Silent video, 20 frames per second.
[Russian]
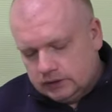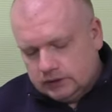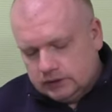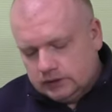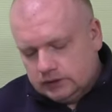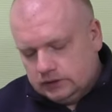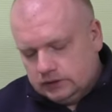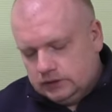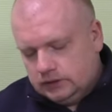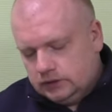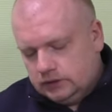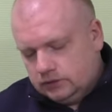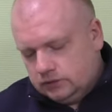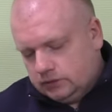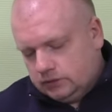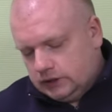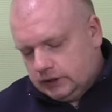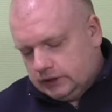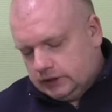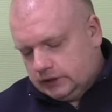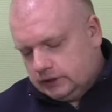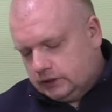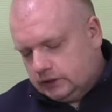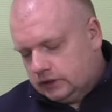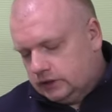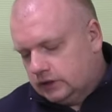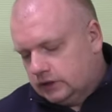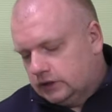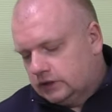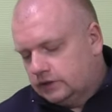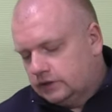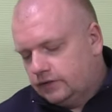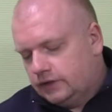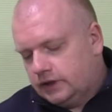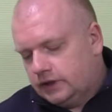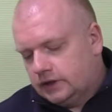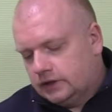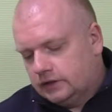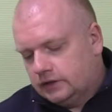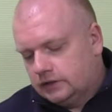здесь у нас 2
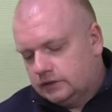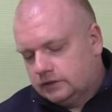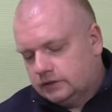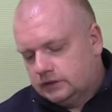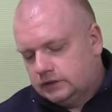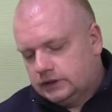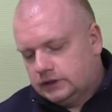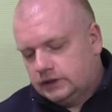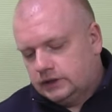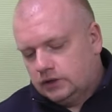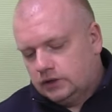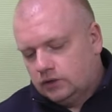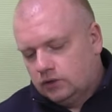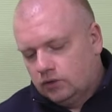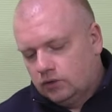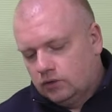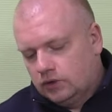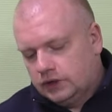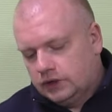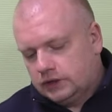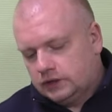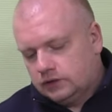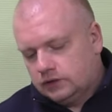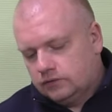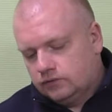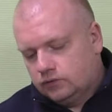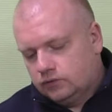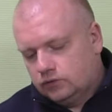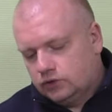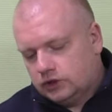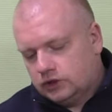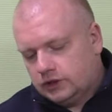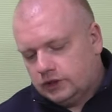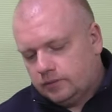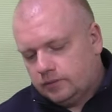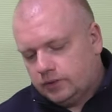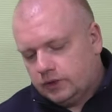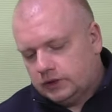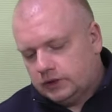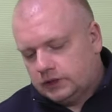э, стекло, это двушка,
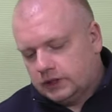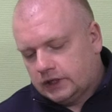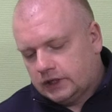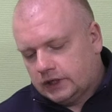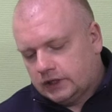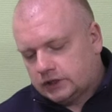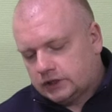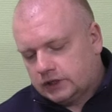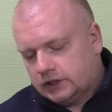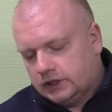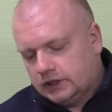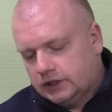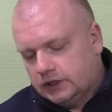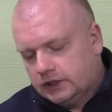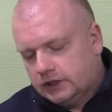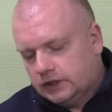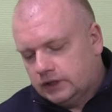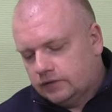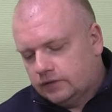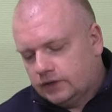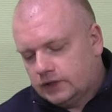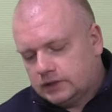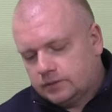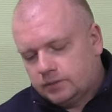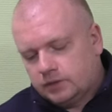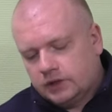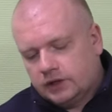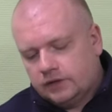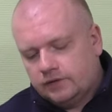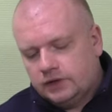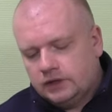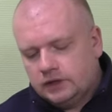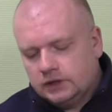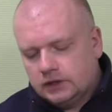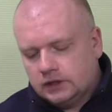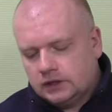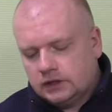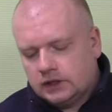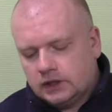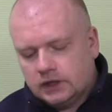полторашка, и 2,5
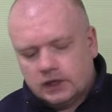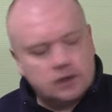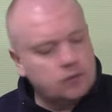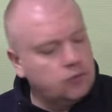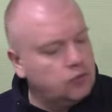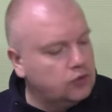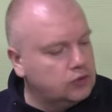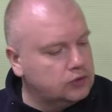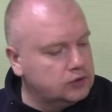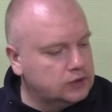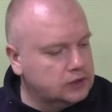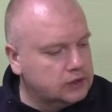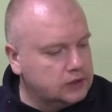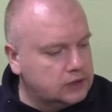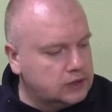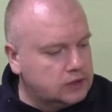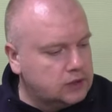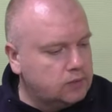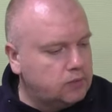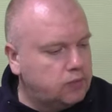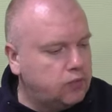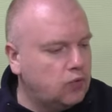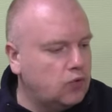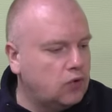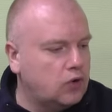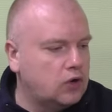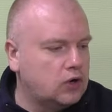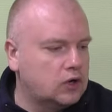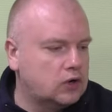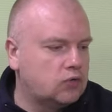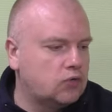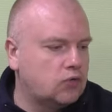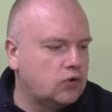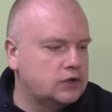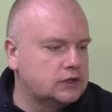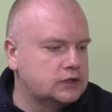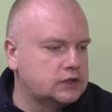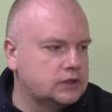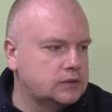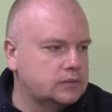это карбон. По
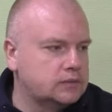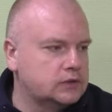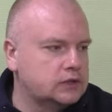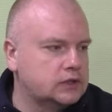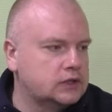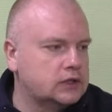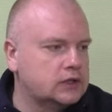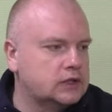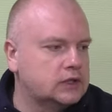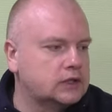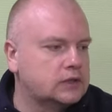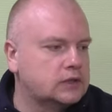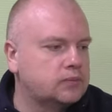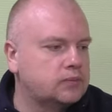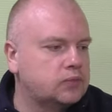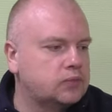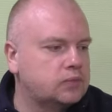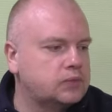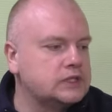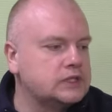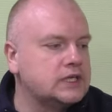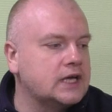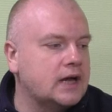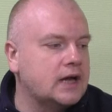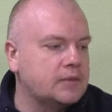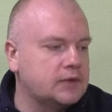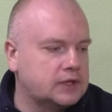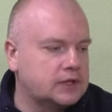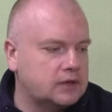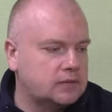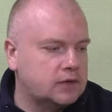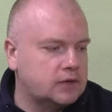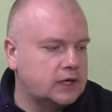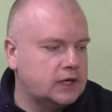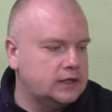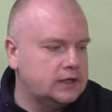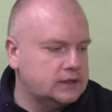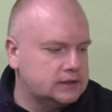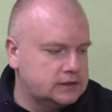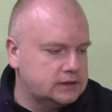кольцам, э, диаметром
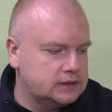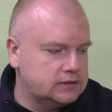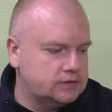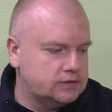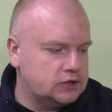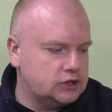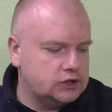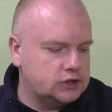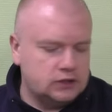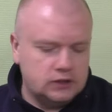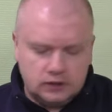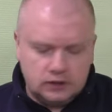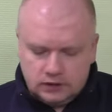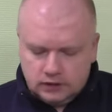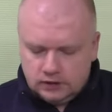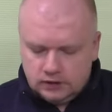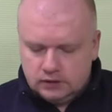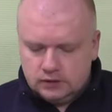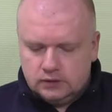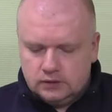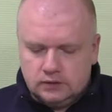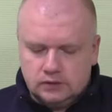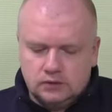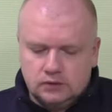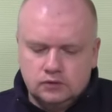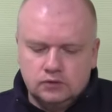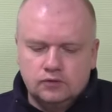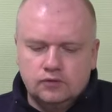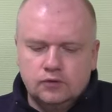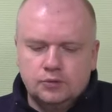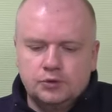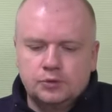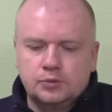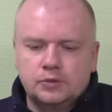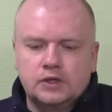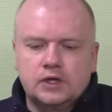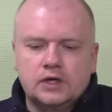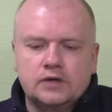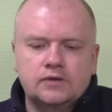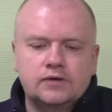колец на вершинках, ну, в
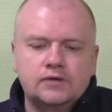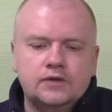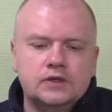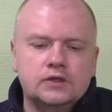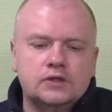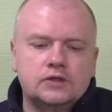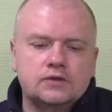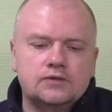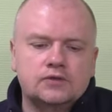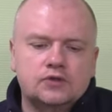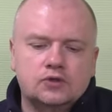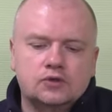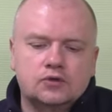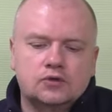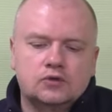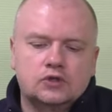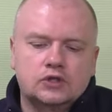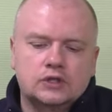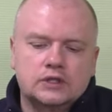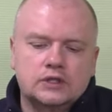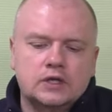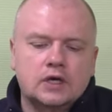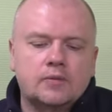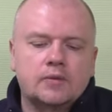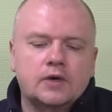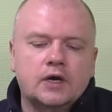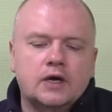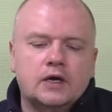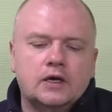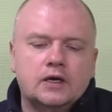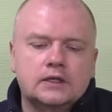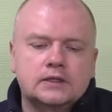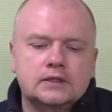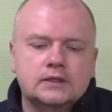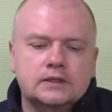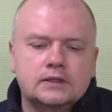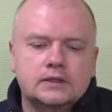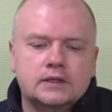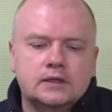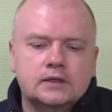общем-то, как вы видите, все то же самое.
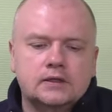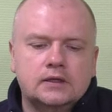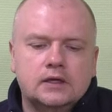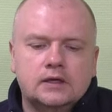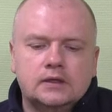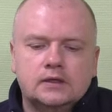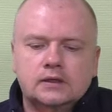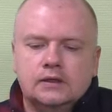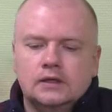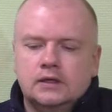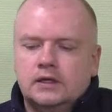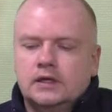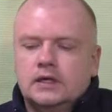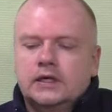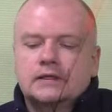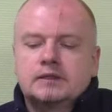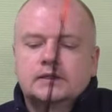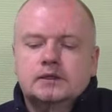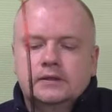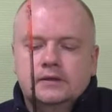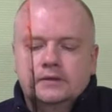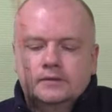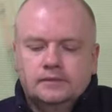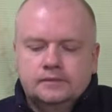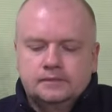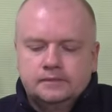Окраска стандартная красная.